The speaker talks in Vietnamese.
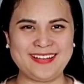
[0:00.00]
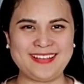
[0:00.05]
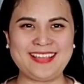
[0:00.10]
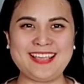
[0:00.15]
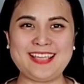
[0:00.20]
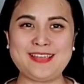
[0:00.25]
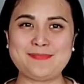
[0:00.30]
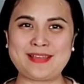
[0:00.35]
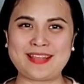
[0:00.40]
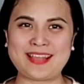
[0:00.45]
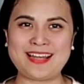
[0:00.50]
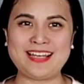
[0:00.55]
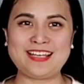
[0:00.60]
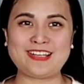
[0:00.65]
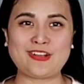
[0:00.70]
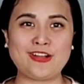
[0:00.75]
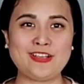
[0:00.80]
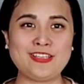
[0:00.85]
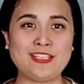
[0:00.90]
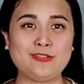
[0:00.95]
để khi mà Khánh
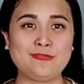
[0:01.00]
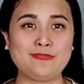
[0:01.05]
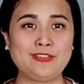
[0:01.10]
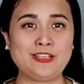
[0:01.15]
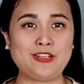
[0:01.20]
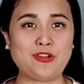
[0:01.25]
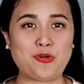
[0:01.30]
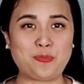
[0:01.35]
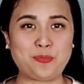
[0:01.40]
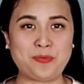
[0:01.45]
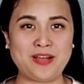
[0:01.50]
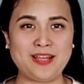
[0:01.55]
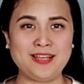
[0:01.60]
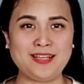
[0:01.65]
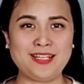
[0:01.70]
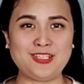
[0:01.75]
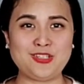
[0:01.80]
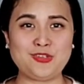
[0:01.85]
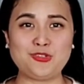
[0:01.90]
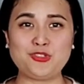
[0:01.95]
Linh có những video
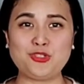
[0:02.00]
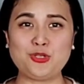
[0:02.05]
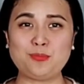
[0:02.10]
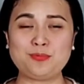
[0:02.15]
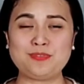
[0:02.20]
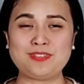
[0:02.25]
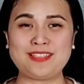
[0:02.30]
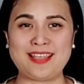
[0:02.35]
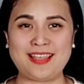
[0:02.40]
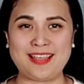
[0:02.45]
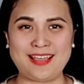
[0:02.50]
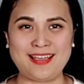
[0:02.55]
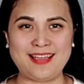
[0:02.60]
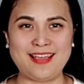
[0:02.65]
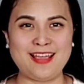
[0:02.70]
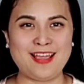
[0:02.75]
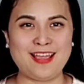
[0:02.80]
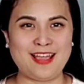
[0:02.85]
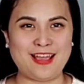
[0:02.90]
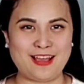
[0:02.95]
mới thì YouTube sẽ
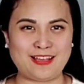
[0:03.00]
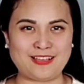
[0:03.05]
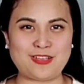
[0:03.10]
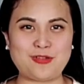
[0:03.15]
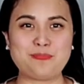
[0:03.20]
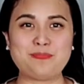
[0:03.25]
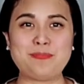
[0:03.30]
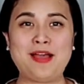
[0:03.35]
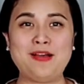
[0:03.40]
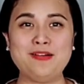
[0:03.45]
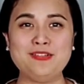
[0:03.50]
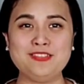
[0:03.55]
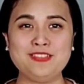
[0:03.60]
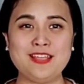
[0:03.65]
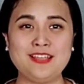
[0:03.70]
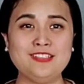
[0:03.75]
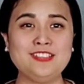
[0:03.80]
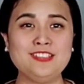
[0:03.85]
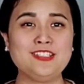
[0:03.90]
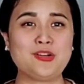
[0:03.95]
à, thông báo
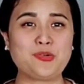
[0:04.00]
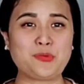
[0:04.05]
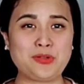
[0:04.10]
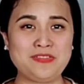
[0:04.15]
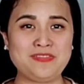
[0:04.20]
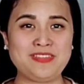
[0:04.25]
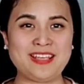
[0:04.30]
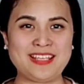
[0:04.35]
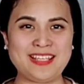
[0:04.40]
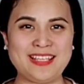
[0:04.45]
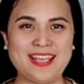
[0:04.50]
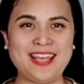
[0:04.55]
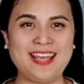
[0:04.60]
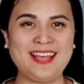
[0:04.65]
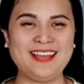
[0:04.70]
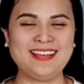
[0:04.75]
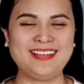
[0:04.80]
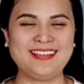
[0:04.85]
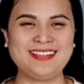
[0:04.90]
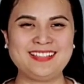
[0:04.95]
đến cho quý vị nhé.
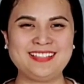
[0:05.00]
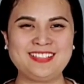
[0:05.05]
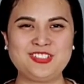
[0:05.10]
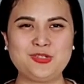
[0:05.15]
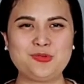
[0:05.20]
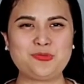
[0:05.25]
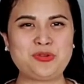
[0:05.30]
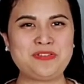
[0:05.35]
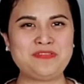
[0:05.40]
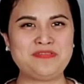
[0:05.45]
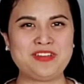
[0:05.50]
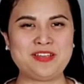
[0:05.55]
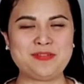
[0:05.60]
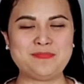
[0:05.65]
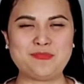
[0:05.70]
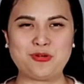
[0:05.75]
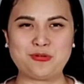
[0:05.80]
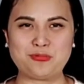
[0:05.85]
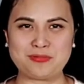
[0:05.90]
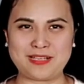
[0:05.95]
Chúc quý vị
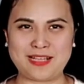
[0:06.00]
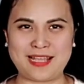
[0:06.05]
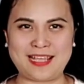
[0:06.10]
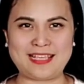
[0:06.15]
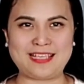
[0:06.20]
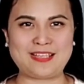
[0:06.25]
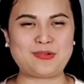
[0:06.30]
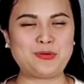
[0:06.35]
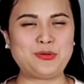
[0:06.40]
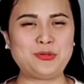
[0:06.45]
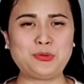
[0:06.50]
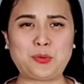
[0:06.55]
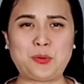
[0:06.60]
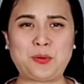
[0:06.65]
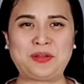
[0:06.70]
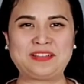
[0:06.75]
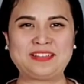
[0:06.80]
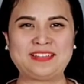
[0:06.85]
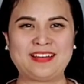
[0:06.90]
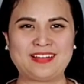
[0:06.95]
một ngày cuối
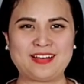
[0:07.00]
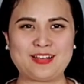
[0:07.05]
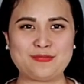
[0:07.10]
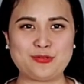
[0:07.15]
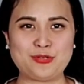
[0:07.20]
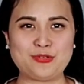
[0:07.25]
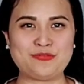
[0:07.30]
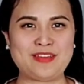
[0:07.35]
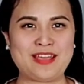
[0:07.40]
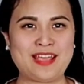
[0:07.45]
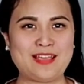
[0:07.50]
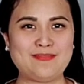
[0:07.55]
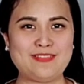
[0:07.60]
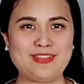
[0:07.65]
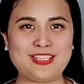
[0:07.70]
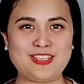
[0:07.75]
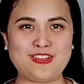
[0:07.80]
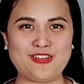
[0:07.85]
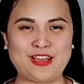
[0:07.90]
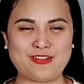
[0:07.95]
tuần thật là vui vẻ
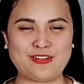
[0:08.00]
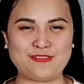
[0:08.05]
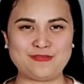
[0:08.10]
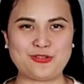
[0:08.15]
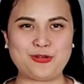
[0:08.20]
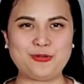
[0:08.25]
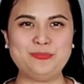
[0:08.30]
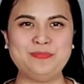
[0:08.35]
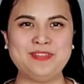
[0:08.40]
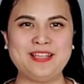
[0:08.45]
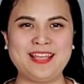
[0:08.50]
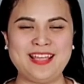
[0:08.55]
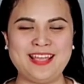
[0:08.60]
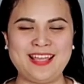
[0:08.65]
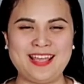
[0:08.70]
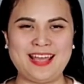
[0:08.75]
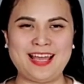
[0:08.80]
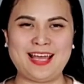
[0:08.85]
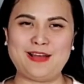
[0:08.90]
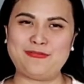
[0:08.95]
và nhiều hạnh phúc.
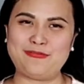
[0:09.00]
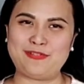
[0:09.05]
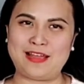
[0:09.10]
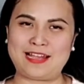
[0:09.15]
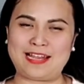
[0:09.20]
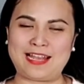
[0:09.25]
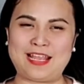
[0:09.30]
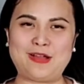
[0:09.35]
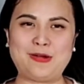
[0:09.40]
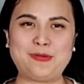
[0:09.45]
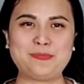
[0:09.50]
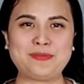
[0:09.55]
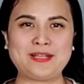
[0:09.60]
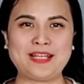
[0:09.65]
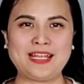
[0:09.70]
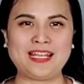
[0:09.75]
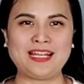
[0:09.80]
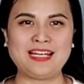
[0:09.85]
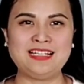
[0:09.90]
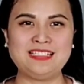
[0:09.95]
À, và ngày hôm
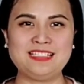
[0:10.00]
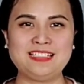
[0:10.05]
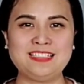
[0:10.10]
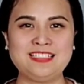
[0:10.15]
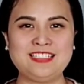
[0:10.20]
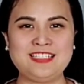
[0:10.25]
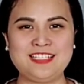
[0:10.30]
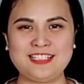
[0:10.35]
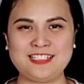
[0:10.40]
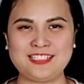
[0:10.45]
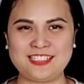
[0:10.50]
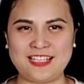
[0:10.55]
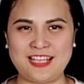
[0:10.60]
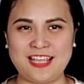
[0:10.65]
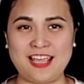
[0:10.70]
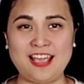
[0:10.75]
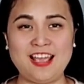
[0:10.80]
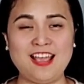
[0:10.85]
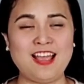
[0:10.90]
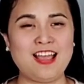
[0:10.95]
nay Khánh Linh xin chia
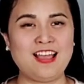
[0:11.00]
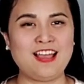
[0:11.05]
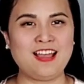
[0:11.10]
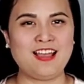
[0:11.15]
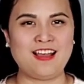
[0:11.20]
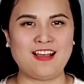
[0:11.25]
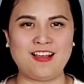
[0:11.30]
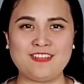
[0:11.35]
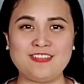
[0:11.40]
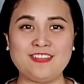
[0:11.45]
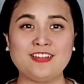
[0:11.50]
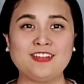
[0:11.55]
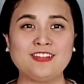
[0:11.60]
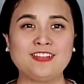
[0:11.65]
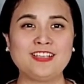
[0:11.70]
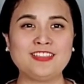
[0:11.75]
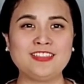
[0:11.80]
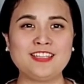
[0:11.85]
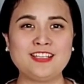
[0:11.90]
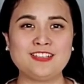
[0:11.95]
sẻ à,
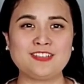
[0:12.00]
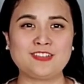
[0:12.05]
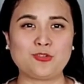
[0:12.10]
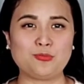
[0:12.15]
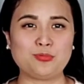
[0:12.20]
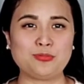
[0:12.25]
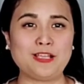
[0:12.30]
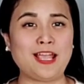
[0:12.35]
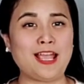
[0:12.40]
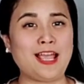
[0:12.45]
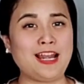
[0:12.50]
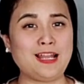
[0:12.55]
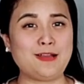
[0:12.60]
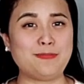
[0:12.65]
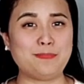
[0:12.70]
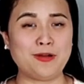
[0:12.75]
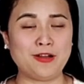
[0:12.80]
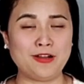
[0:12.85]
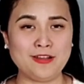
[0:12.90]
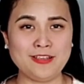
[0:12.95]
những cái tin cũng khá
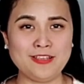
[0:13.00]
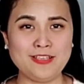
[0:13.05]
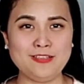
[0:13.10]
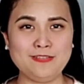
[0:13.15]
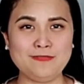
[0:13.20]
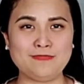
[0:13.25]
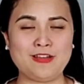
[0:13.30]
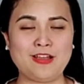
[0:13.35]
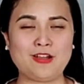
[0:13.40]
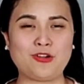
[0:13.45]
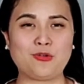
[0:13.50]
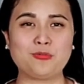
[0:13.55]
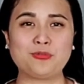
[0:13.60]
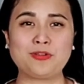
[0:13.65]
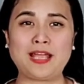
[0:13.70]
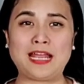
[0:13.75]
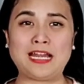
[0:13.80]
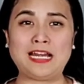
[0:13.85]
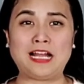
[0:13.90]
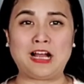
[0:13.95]
là mới và cũng
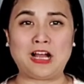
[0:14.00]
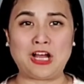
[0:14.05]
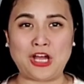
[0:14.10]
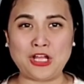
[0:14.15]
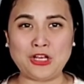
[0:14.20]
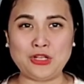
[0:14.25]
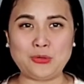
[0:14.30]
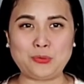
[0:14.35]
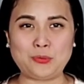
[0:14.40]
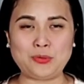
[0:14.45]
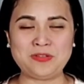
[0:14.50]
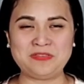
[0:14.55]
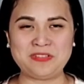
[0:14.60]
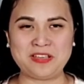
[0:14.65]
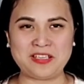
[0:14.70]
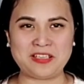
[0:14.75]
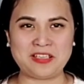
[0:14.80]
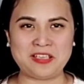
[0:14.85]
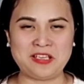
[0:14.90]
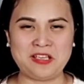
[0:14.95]
khá là hot luôn quý
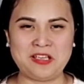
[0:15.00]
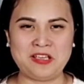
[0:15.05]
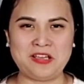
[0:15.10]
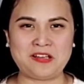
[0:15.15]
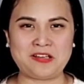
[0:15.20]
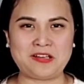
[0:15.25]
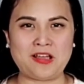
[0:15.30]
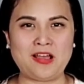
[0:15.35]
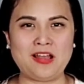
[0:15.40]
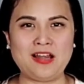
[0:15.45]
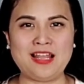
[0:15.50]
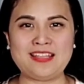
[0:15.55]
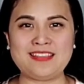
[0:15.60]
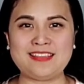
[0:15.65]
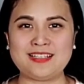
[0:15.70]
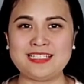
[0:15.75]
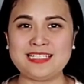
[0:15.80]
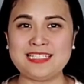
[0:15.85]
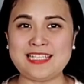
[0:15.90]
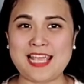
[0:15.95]
vị. Đó là
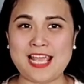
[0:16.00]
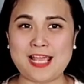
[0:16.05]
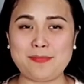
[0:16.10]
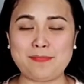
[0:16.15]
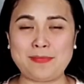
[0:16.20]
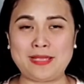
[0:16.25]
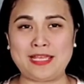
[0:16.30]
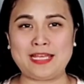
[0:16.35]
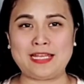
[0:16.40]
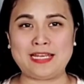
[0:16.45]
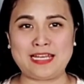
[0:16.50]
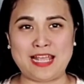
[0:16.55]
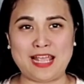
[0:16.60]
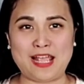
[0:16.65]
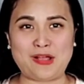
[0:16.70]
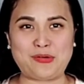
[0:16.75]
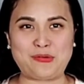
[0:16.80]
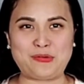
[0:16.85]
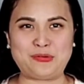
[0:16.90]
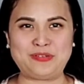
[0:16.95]
những cha mẹ
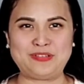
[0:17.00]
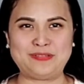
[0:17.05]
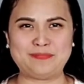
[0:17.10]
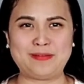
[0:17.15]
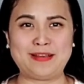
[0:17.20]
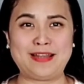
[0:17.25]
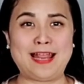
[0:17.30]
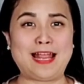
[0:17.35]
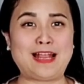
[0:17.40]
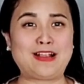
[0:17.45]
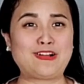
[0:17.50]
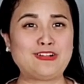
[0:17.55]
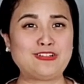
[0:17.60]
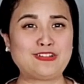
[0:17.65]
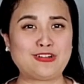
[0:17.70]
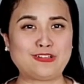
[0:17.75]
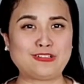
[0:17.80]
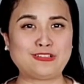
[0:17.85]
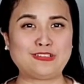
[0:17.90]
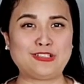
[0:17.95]
nào mà đang có
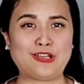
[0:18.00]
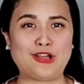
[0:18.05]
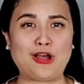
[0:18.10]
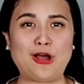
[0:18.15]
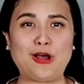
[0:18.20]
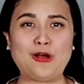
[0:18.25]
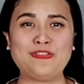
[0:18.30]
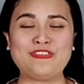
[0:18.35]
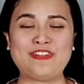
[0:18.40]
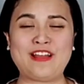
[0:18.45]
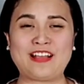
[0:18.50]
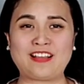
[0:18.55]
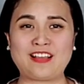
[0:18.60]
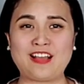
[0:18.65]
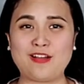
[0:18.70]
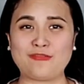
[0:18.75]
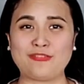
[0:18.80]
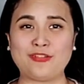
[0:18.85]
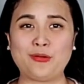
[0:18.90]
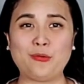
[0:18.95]
con nhỏ và
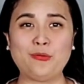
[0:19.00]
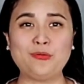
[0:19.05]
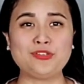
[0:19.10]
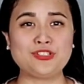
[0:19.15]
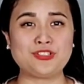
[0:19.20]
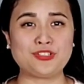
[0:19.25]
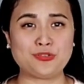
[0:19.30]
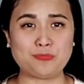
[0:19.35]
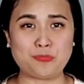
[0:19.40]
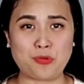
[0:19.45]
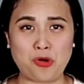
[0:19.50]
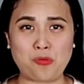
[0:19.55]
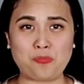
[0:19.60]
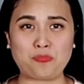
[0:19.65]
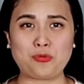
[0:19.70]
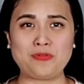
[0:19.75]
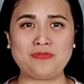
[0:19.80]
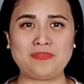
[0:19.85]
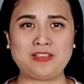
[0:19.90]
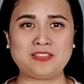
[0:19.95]
cần phải uống sữa bột,
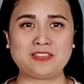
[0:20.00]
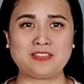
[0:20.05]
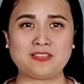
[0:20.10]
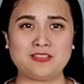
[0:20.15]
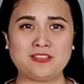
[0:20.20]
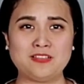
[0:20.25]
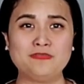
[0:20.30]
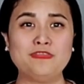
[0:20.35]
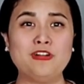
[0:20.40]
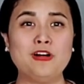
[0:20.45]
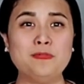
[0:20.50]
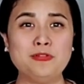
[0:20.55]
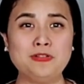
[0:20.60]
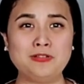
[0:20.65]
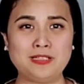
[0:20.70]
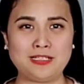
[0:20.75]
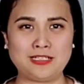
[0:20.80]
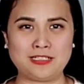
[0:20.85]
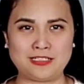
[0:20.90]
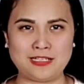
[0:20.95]
quý vị sữa
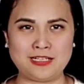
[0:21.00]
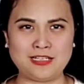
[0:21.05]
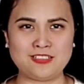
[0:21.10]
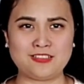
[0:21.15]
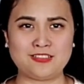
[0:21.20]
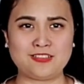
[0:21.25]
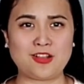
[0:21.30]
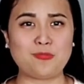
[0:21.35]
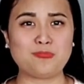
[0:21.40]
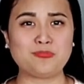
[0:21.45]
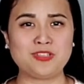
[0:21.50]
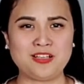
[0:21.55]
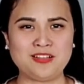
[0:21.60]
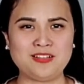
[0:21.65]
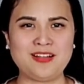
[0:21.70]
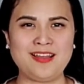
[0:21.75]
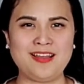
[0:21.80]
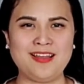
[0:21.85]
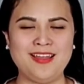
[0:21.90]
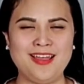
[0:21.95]
formula đó, sữa công
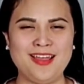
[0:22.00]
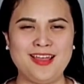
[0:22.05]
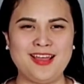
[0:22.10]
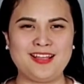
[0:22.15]
thức đó